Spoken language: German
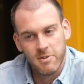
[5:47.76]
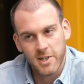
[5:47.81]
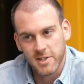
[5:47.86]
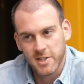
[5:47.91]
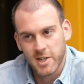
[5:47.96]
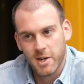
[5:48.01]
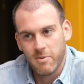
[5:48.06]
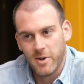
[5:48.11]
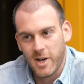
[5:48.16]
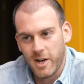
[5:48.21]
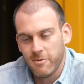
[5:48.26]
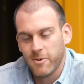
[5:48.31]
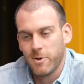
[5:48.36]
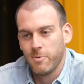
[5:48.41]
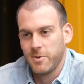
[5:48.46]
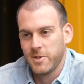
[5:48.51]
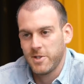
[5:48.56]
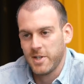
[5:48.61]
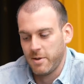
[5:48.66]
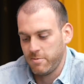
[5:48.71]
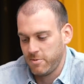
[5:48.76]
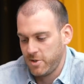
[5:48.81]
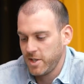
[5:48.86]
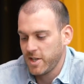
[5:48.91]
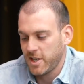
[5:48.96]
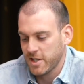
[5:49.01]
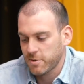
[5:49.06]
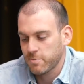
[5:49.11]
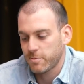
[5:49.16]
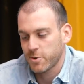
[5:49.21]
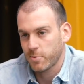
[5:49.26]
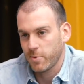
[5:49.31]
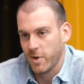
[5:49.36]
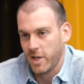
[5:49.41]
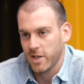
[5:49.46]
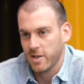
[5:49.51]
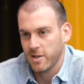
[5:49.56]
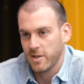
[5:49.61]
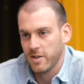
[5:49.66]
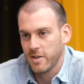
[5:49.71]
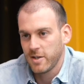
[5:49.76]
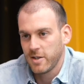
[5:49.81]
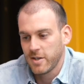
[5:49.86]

Das kann man einfach mit seinem Tierarzt besprechen.